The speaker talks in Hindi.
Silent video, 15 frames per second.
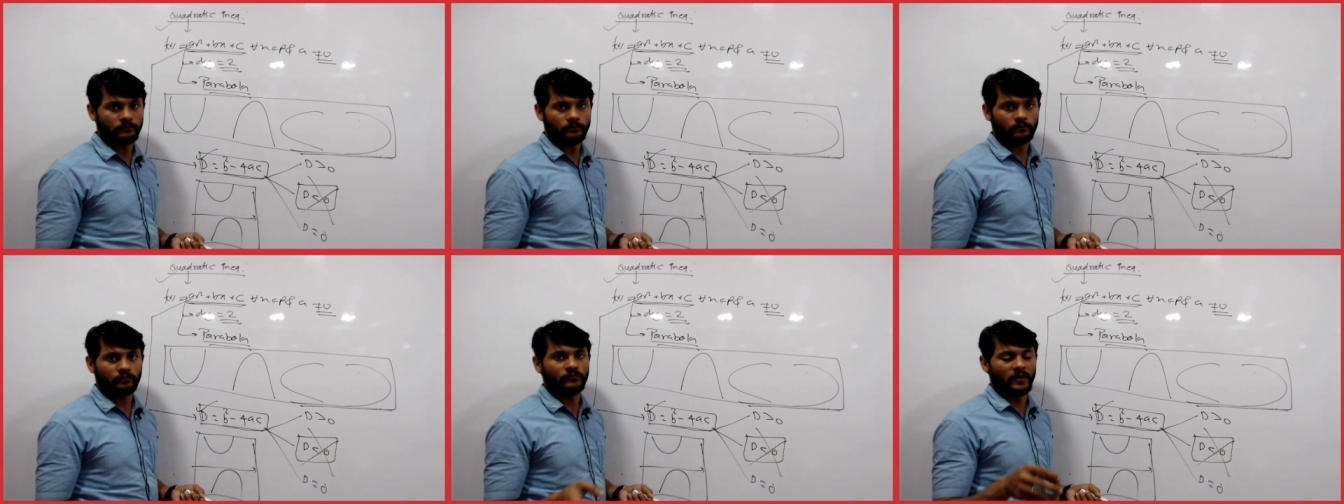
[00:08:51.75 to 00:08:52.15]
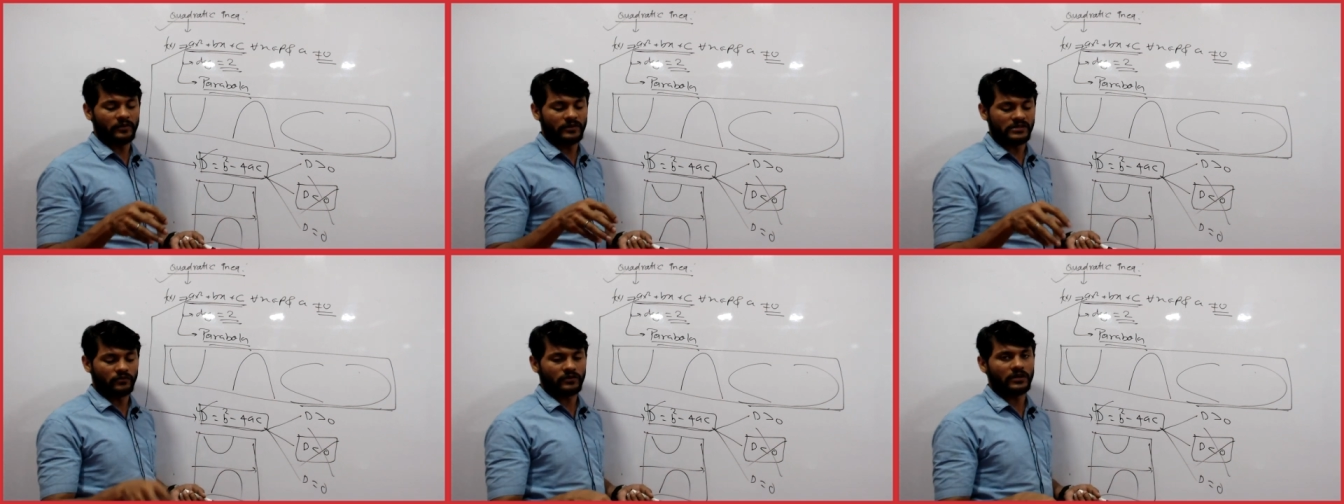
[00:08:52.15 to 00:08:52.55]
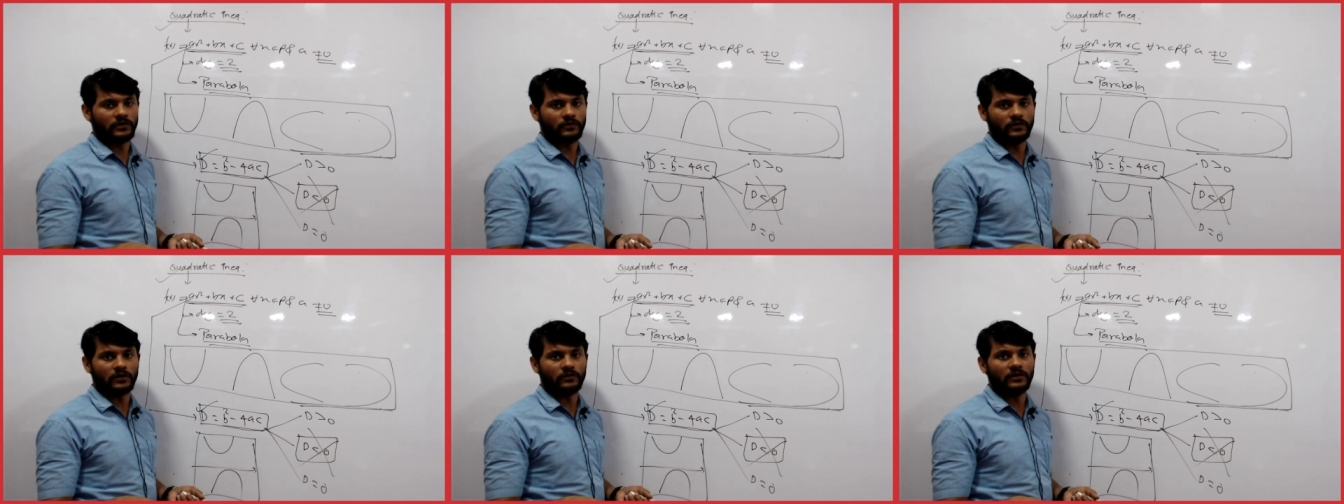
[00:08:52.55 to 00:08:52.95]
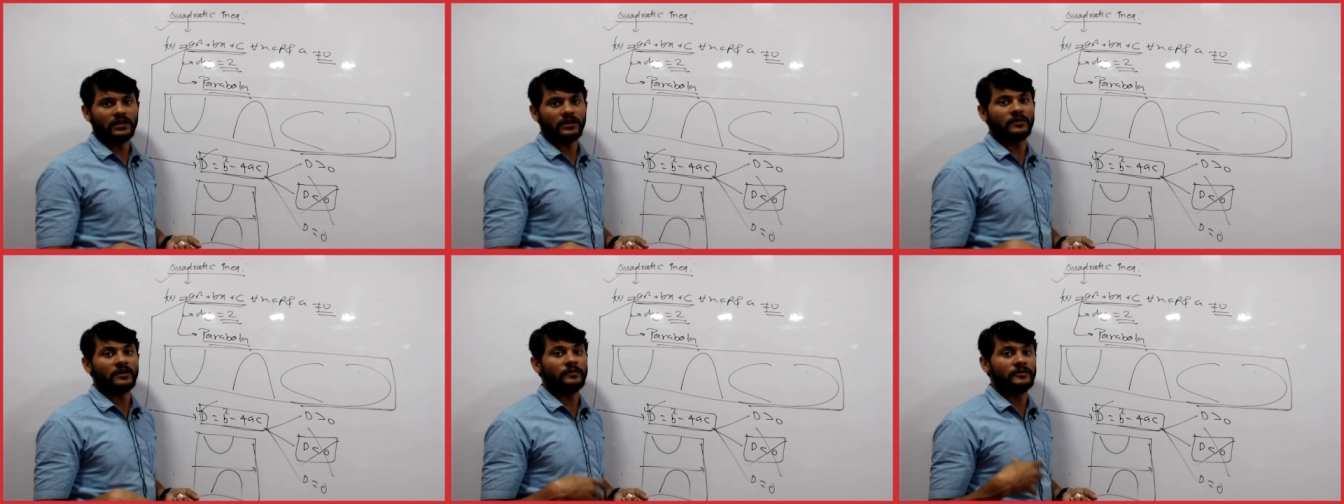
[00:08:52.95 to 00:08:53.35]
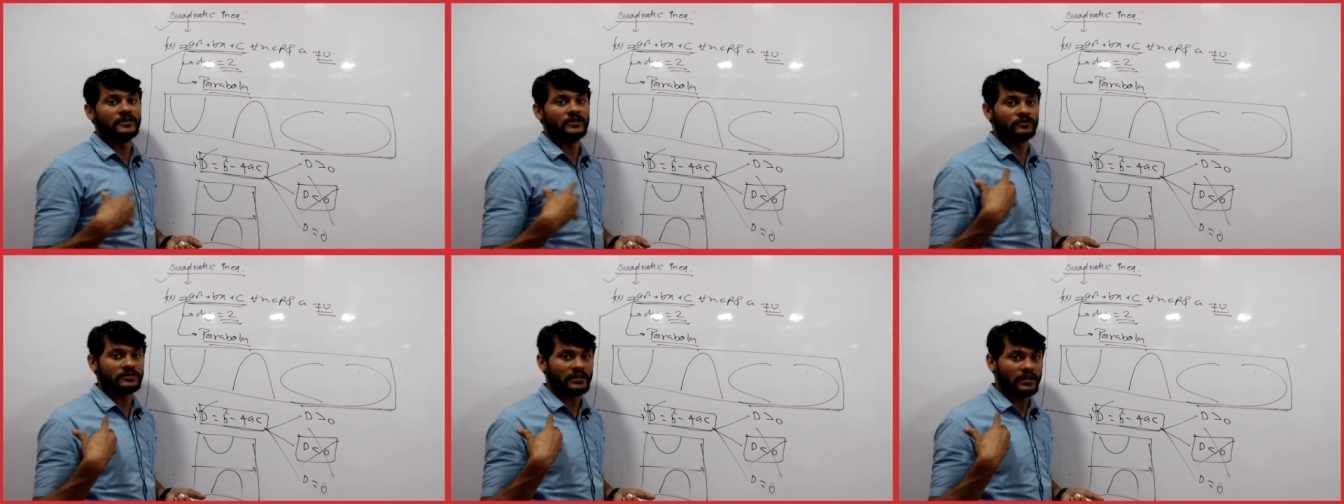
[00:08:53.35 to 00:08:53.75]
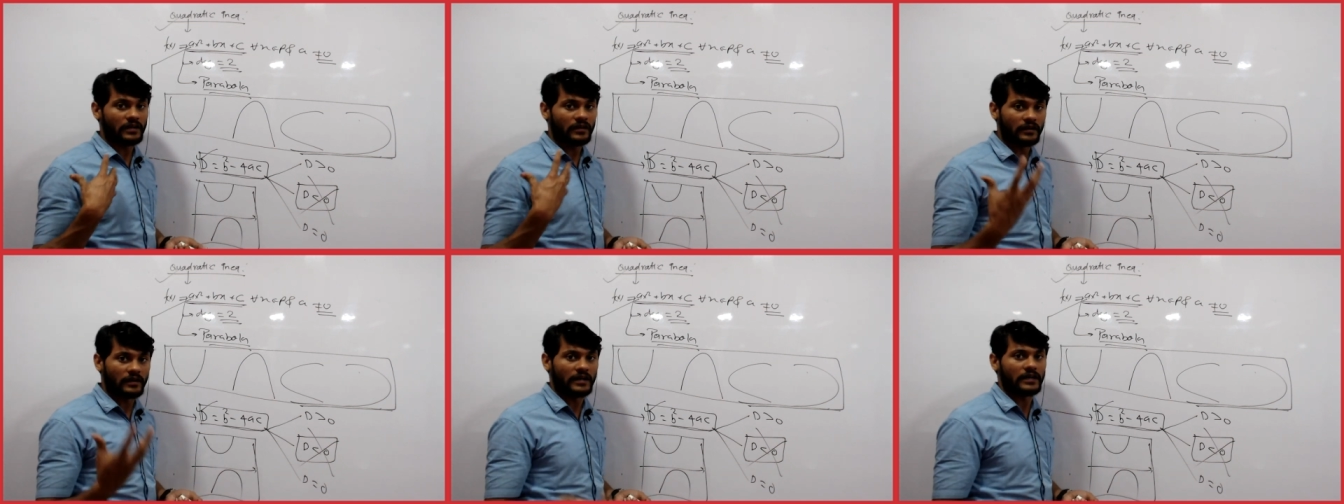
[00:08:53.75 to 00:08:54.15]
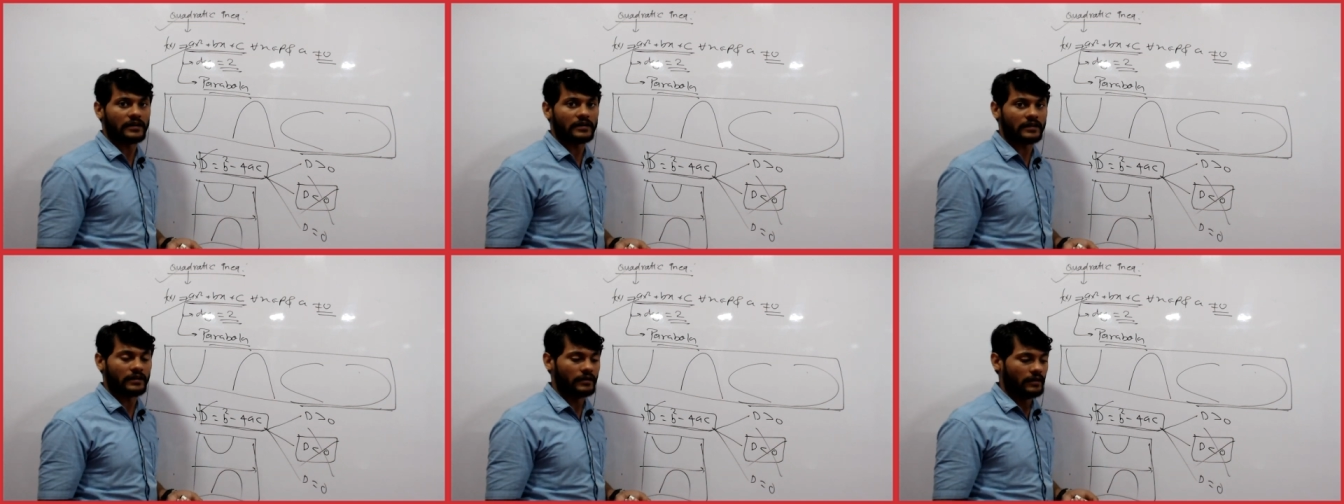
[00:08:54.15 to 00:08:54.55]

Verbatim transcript: मे बी जीरो के इक्वल हो या मे बी जीरो से ग्रेटर रहे